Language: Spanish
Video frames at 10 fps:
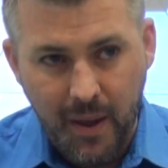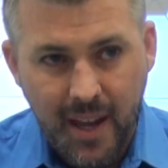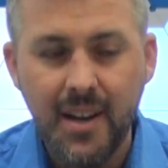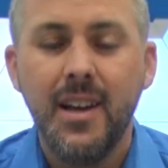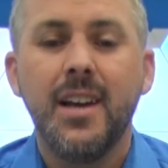
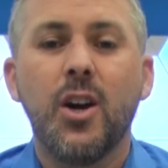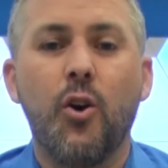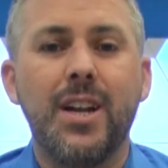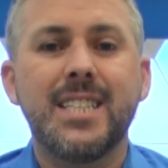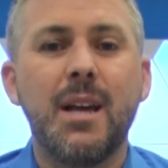bien
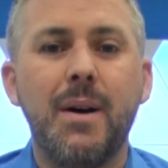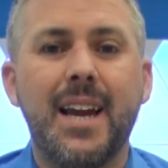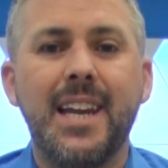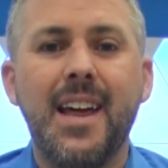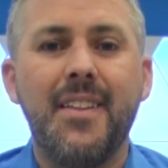con esta
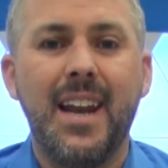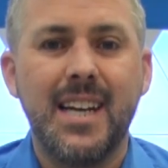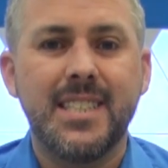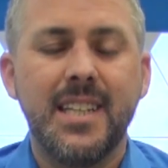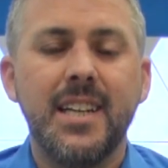máquina de
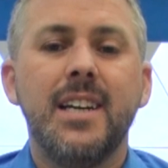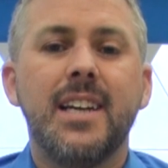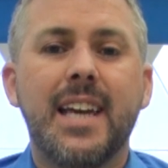láser